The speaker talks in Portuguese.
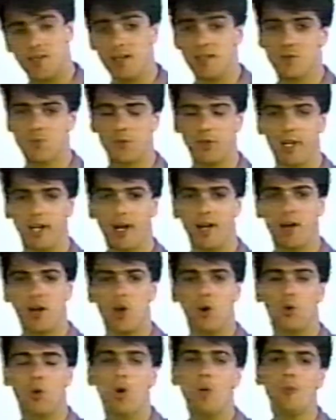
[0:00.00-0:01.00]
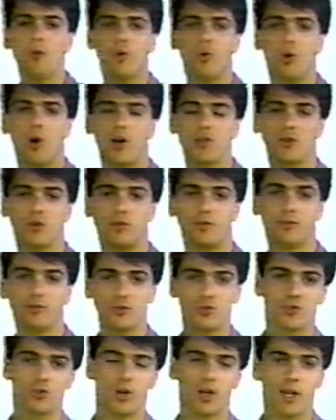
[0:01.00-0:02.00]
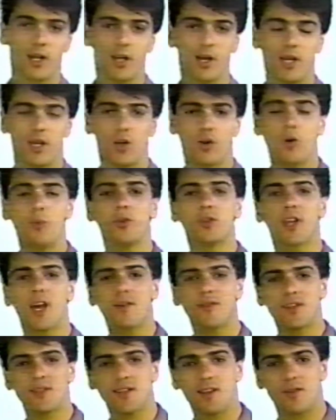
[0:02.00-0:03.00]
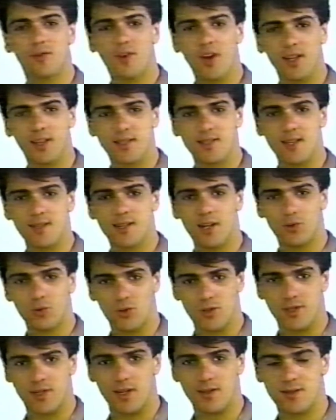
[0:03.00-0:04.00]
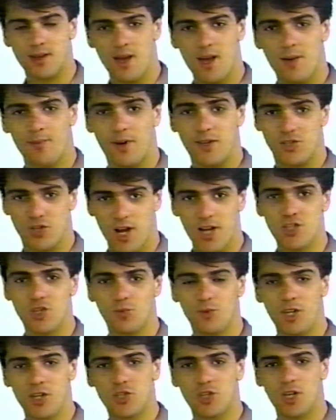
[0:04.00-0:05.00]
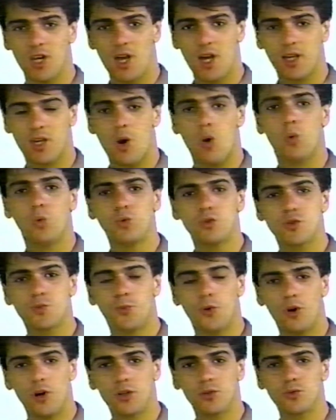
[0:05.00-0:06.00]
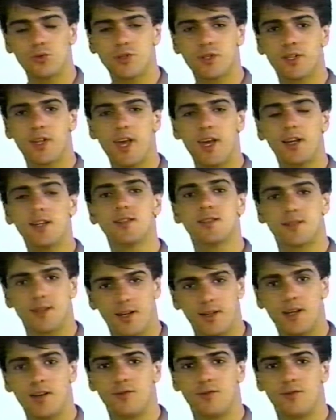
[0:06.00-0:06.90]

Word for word: Ela explica como o código funciona e como devem ser feitas as denúncias, mas já admite que alguns pontos têm que ser